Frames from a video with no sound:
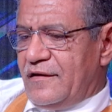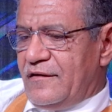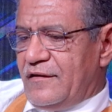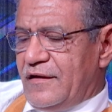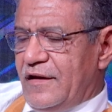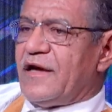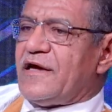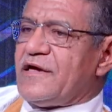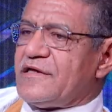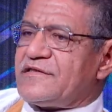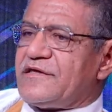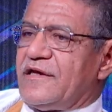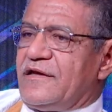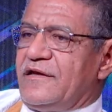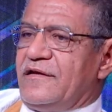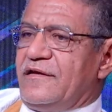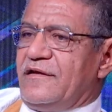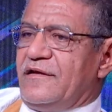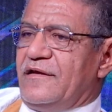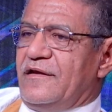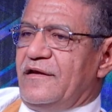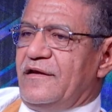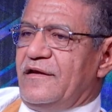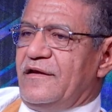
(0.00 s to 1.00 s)
الله يسأل
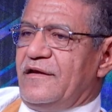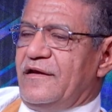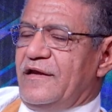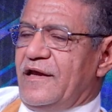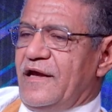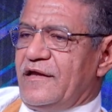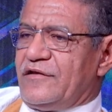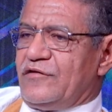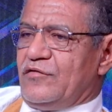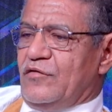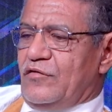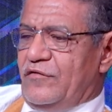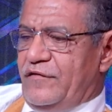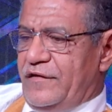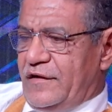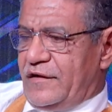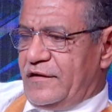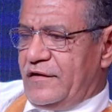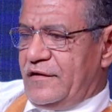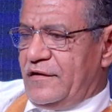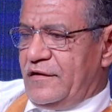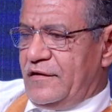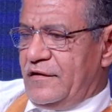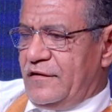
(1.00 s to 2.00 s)
لها التوفيق
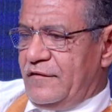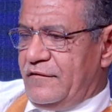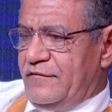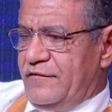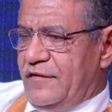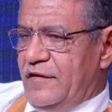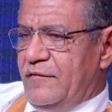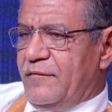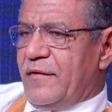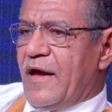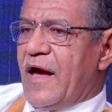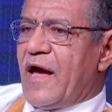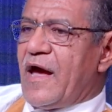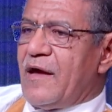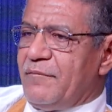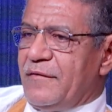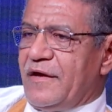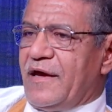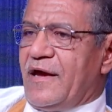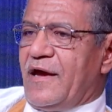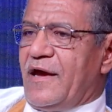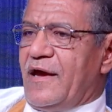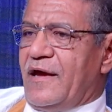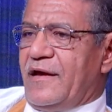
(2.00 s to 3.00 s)
في
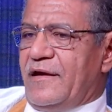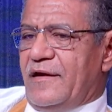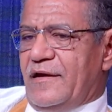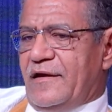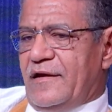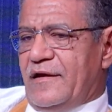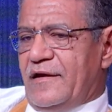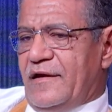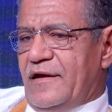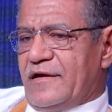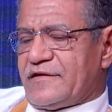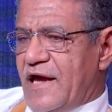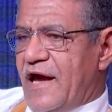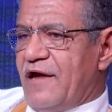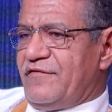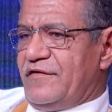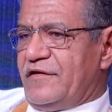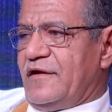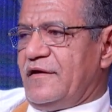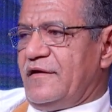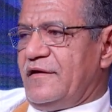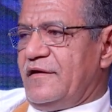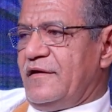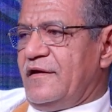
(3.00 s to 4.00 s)
مهامها
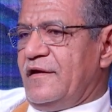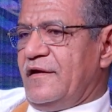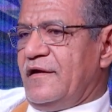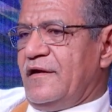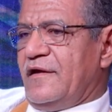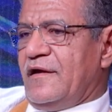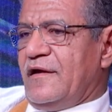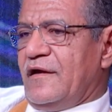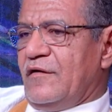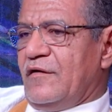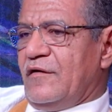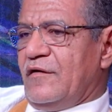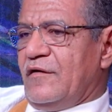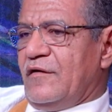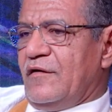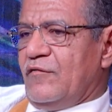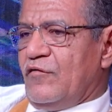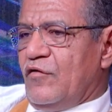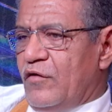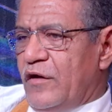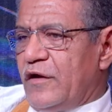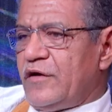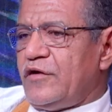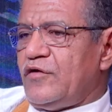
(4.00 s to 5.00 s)
الصحفية آمين
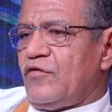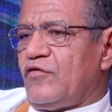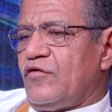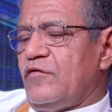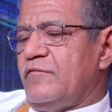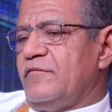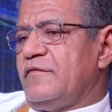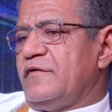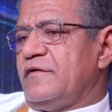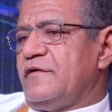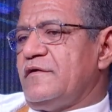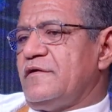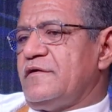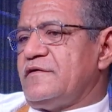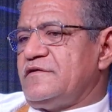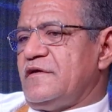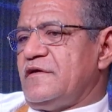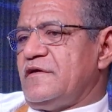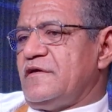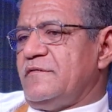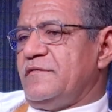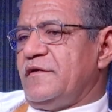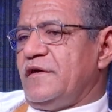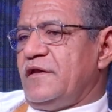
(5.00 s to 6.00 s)
وأهنئكم
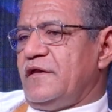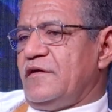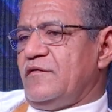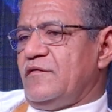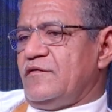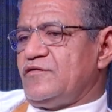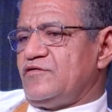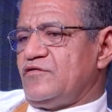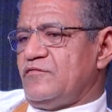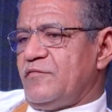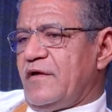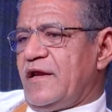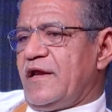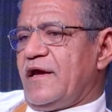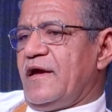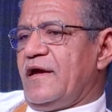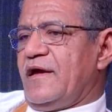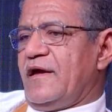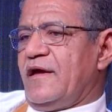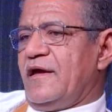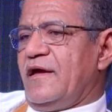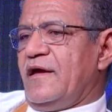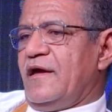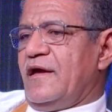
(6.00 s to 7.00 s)
زميلي والزملاء
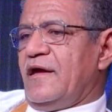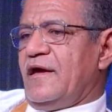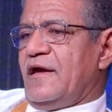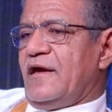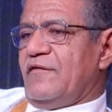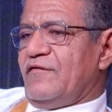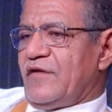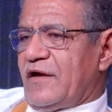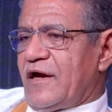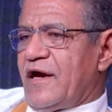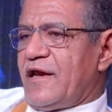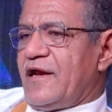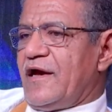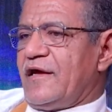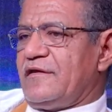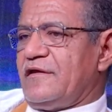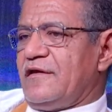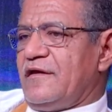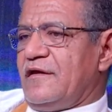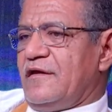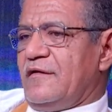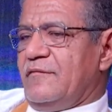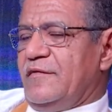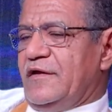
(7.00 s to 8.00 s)
في القناة
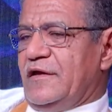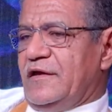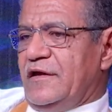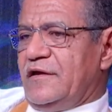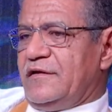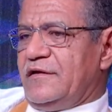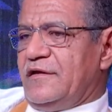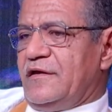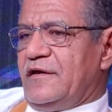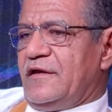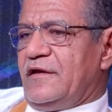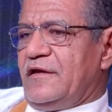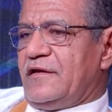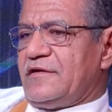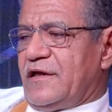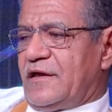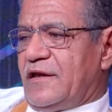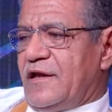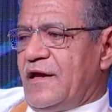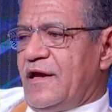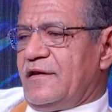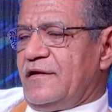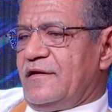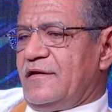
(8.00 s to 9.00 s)
بعيد
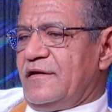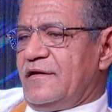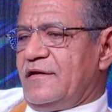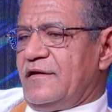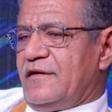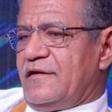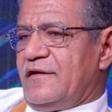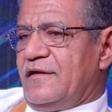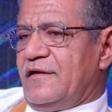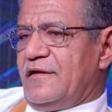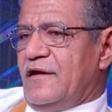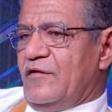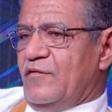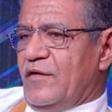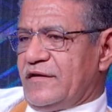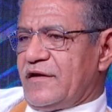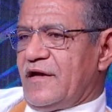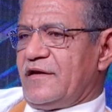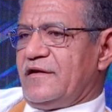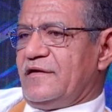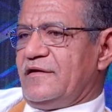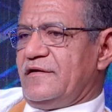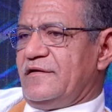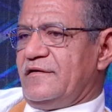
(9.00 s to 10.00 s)
الاستقلال
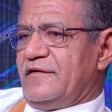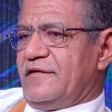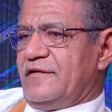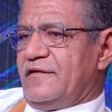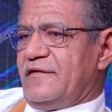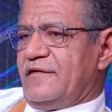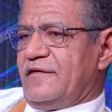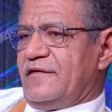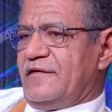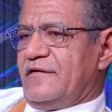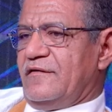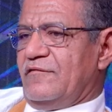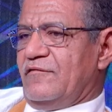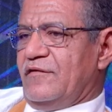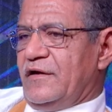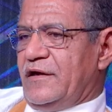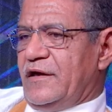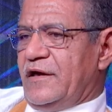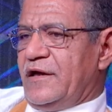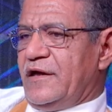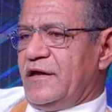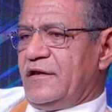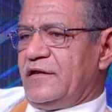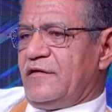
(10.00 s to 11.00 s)
الوطني شكرا لكم.
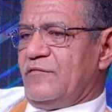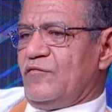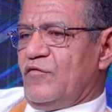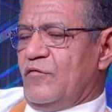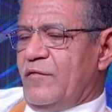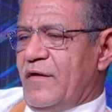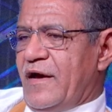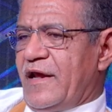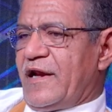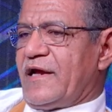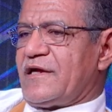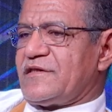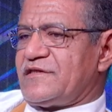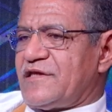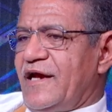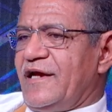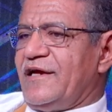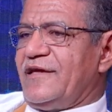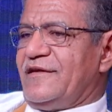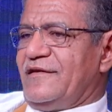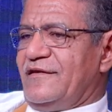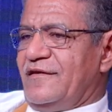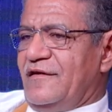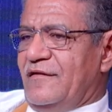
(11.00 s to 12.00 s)
وعيد مبارك
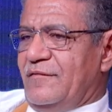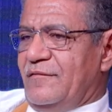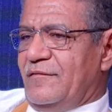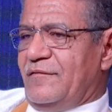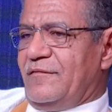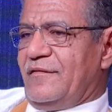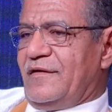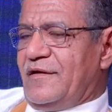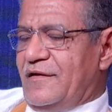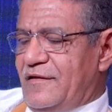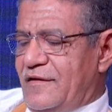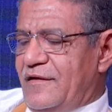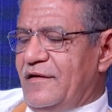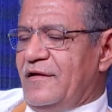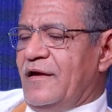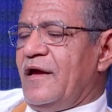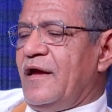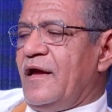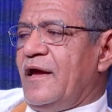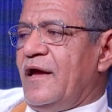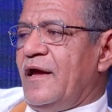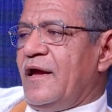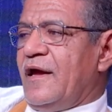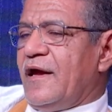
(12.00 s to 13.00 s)
سعيد
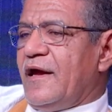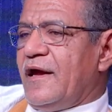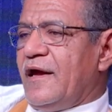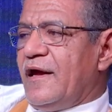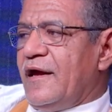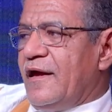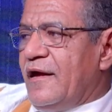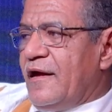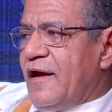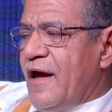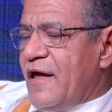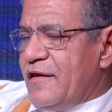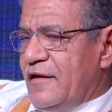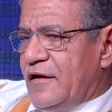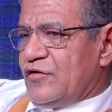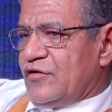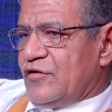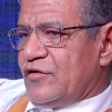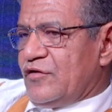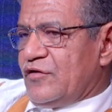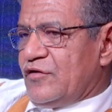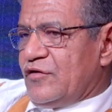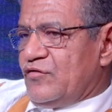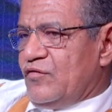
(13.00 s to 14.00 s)
هذه
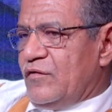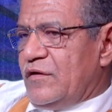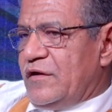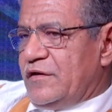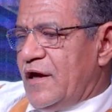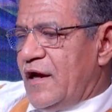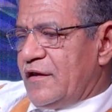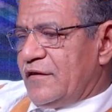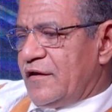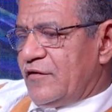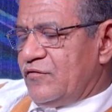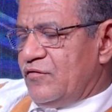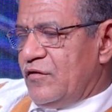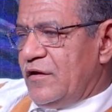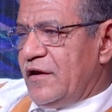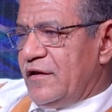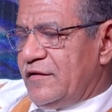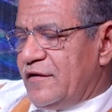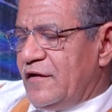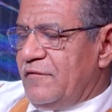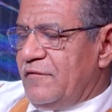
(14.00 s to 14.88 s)
الخطوة التي حضرتها ليلة